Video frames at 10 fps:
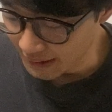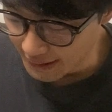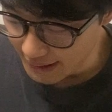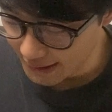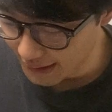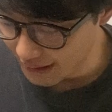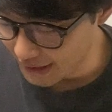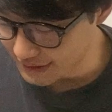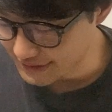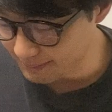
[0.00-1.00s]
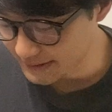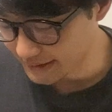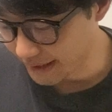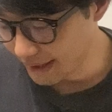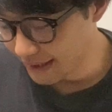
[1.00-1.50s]
えー、します
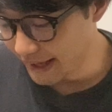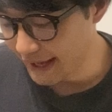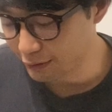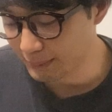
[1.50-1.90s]
ね。えー、